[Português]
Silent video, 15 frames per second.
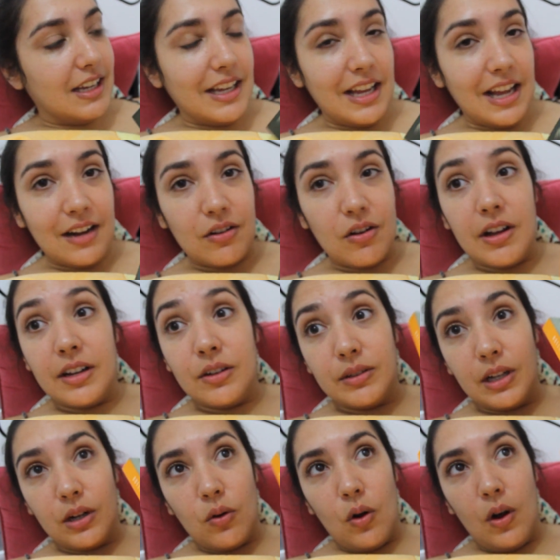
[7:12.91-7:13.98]
e agora no
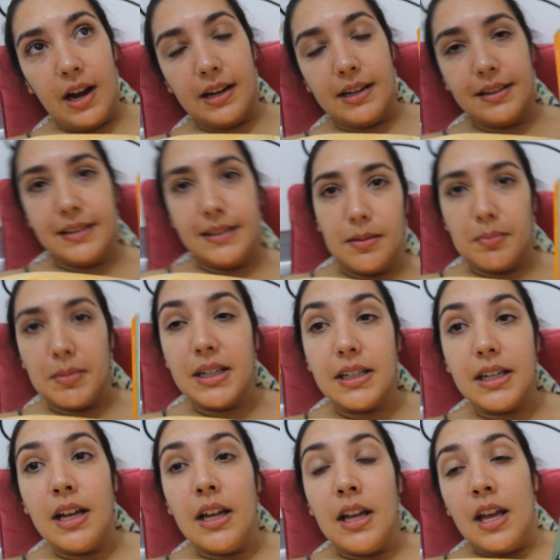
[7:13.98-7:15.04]
decorrer da
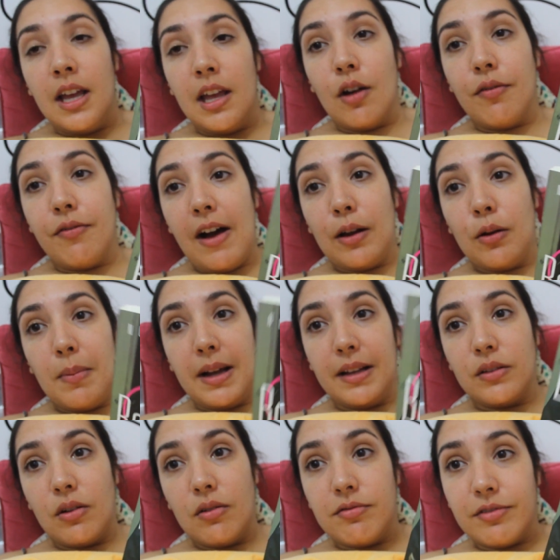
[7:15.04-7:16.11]
semana eu falo
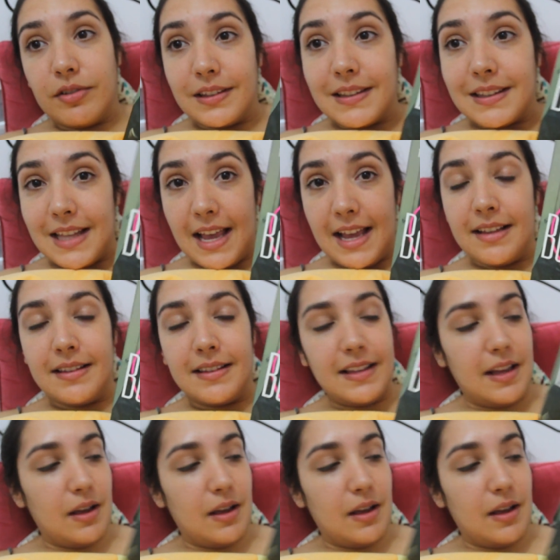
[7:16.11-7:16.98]
mais com vocês.